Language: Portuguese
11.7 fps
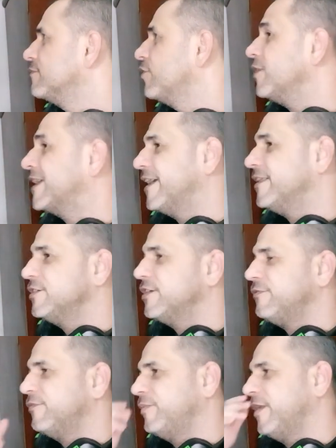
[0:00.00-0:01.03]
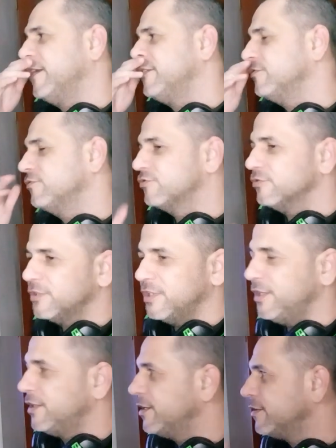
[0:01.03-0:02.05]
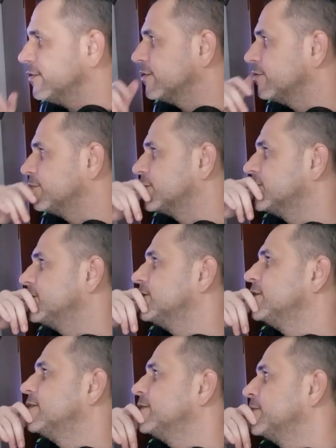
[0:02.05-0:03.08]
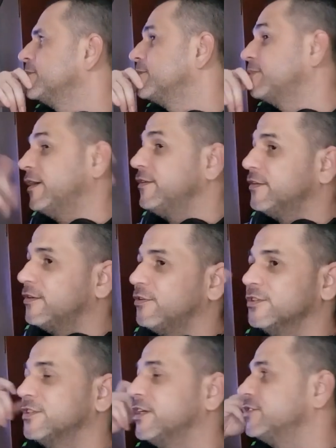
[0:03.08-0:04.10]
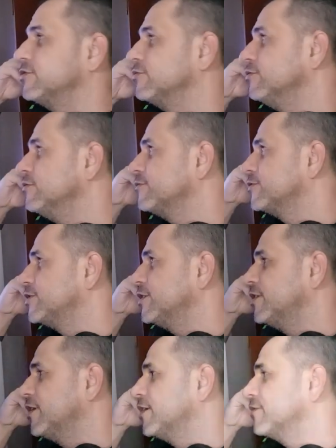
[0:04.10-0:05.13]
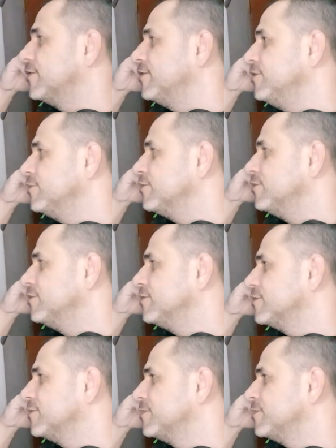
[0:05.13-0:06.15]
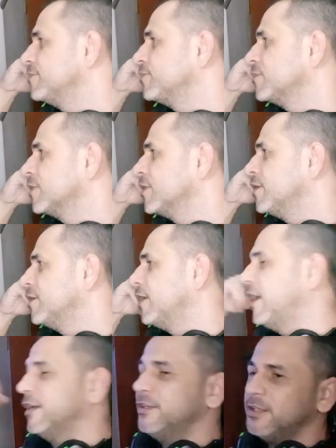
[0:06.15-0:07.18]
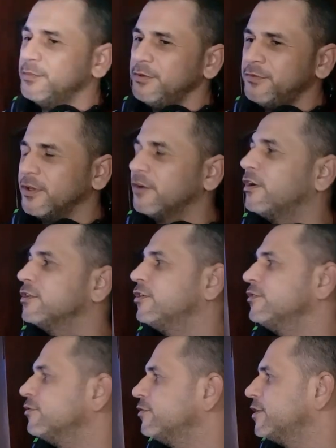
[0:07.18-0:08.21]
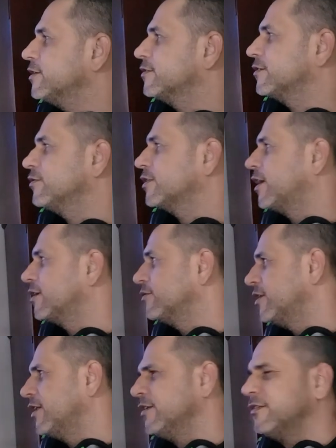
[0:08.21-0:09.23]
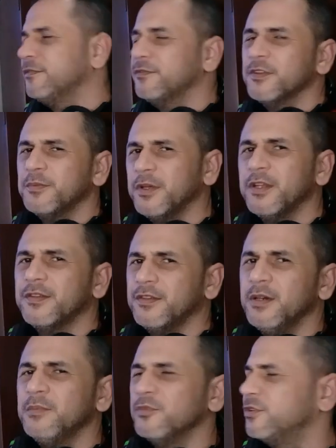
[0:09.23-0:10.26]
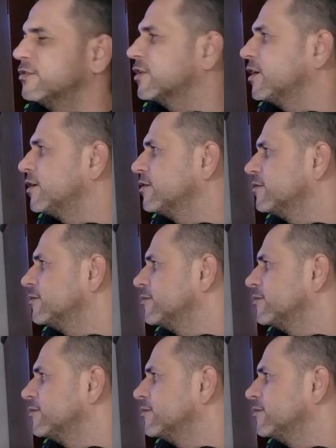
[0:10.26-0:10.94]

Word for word: Ó, queda de FPS num jogo que nem tem ação, mano. Mais a Rockstar de novo, GTA V. Aqui também eu fiquei com a dó no coração, cara. O The Last of Us merecia muito, cara.